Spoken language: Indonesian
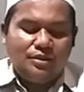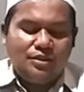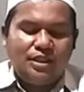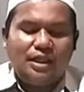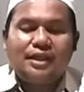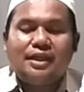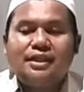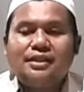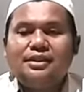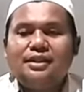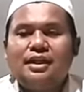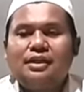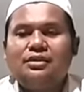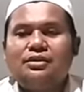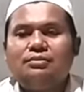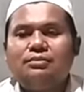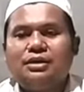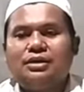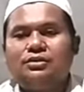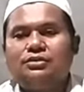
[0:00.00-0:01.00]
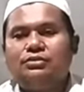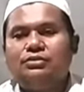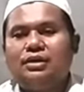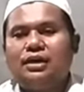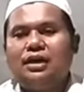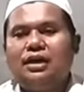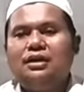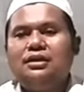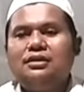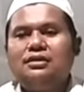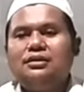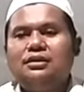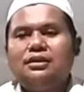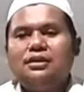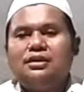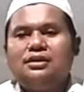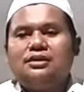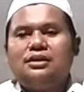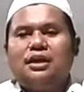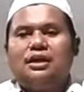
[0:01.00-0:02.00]
Syarat yang nomor dua
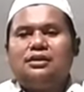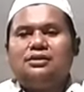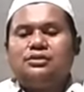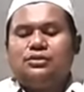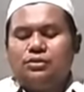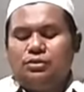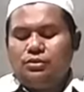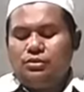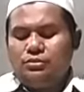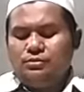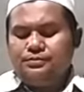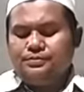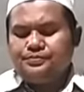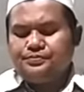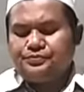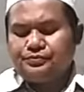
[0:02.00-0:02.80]
yaitu